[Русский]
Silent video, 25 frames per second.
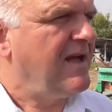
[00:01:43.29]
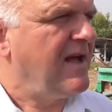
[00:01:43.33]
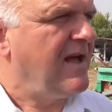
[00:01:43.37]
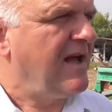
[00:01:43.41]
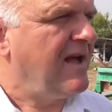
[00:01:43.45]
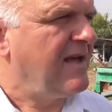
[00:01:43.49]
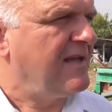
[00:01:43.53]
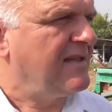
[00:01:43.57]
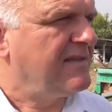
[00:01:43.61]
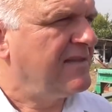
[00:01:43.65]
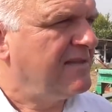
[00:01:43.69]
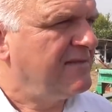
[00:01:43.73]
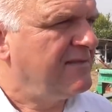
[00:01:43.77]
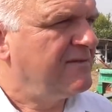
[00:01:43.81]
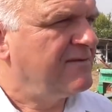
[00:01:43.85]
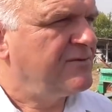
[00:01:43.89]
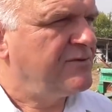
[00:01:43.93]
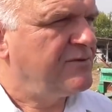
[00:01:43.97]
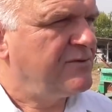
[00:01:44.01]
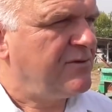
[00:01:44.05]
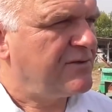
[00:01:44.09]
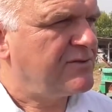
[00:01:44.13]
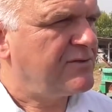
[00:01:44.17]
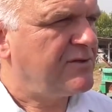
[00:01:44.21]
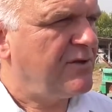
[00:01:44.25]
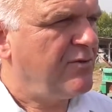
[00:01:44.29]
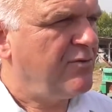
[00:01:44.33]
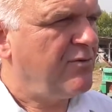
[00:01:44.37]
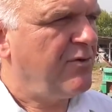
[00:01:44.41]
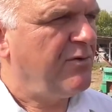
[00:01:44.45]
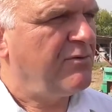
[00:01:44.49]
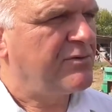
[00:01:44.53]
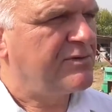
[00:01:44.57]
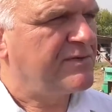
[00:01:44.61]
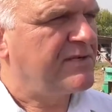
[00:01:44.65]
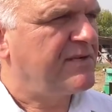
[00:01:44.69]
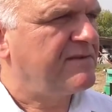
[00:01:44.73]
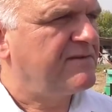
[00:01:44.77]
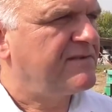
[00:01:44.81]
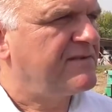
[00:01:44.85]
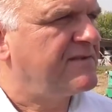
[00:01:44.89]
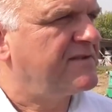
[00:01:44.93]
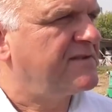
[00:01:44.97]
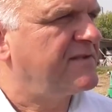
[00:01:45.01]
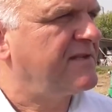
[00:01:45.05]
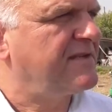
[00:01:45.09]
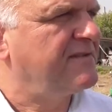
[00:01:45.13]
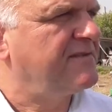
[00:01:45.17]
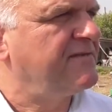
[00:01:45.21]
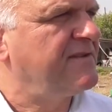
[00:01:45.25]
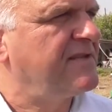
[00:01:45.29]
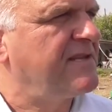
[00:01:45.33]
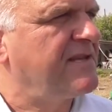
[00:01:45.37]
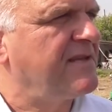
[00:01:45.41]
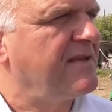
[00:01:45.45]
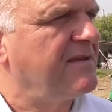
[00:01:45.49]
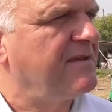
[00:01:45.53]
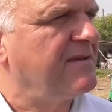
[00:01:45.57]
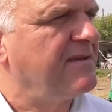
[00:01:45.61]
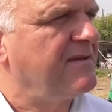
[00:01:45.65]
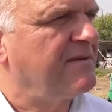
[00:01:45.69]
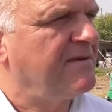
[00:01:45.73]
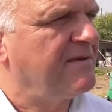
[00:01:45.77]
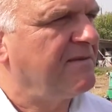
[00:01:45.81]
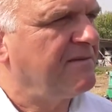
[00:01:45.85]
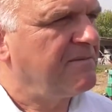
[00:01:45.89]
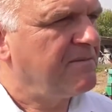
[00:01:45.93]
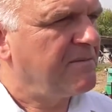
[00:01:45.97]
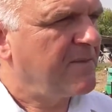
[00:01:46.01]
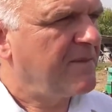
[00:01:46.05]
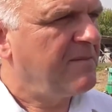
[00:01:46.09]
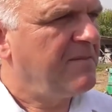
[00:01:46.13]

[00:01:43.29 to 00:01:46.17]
А все остальное уже с развития.